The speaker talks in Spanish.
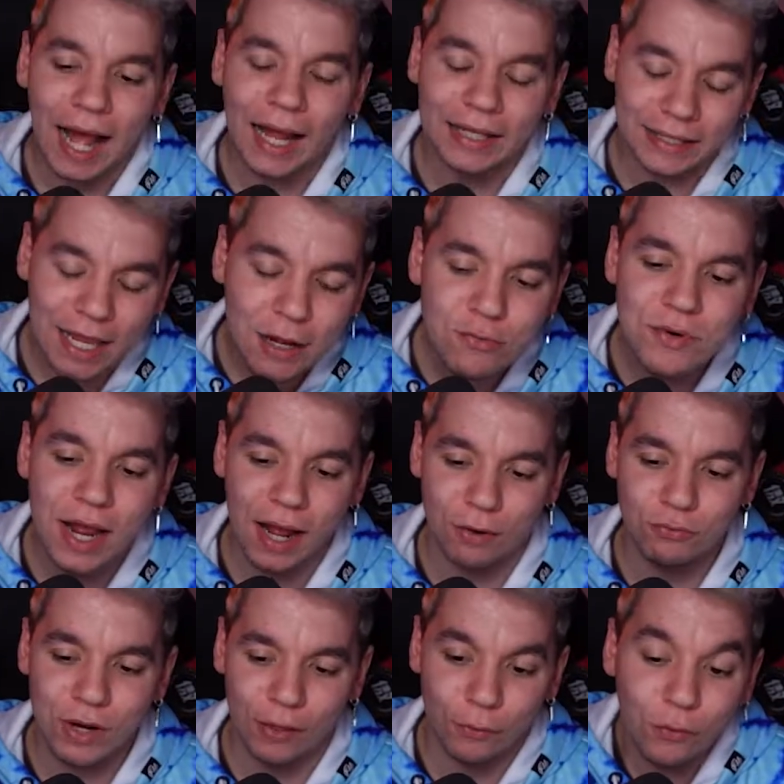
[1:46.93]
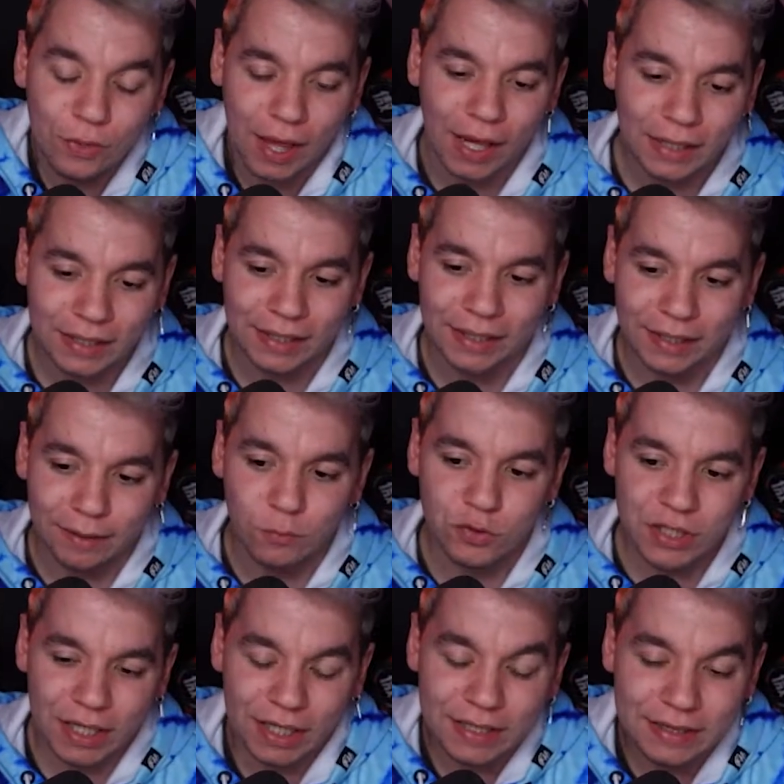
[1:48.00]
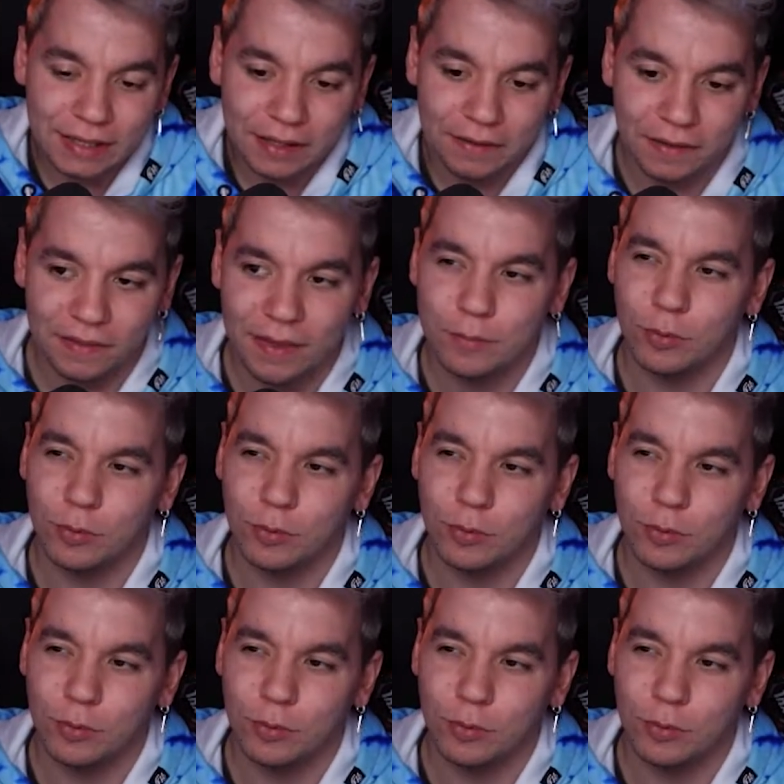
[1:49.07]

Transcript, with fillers: Aquí hay una, una duda que, mucha gente dice,